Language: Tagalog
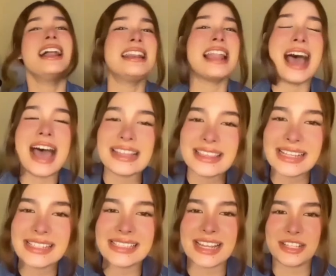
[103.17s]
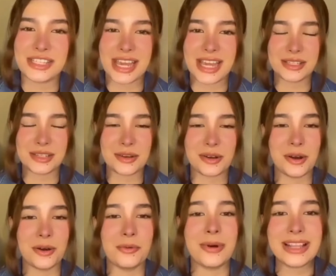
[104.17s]
lahat ng sunshines
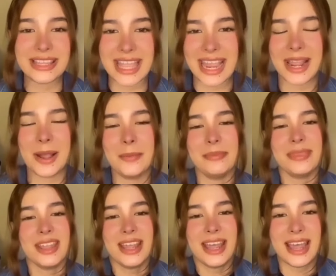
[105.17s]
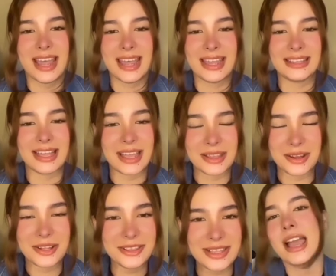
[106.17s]
ko one day. And
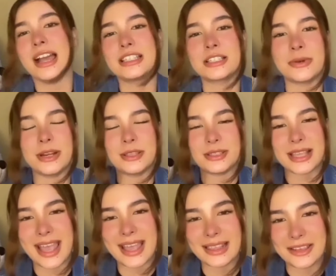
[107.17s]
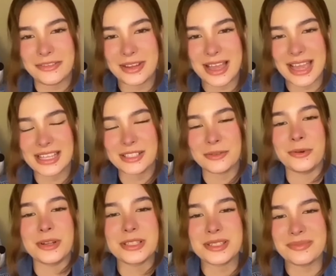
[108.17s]
ayun, I just wanted to say I love you guys
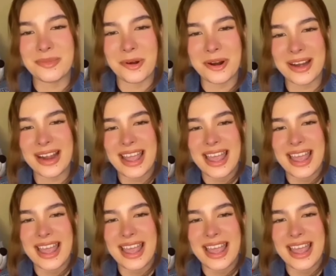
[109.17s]
once more.